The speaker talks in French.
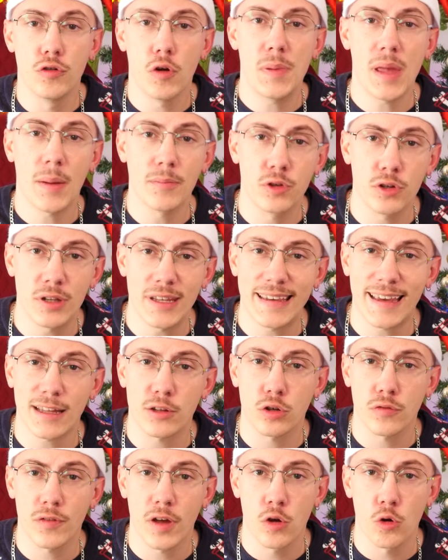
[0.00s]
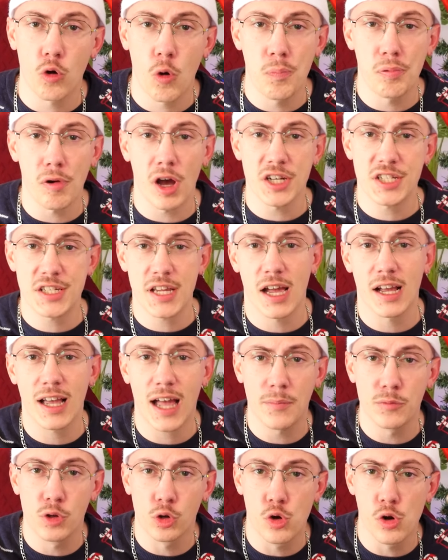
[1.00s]
veux bien me donner 80 euros pour acheter un
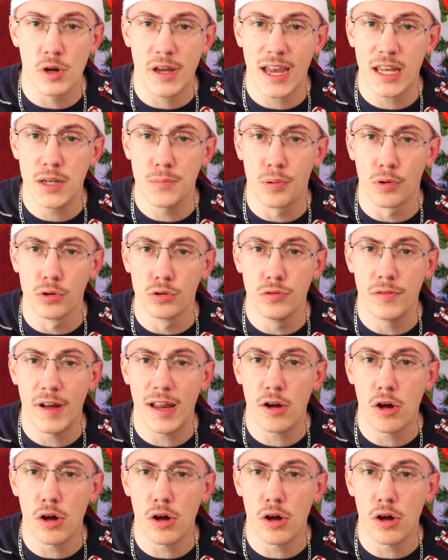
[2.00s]
gramme de cocaïne pour le nouvel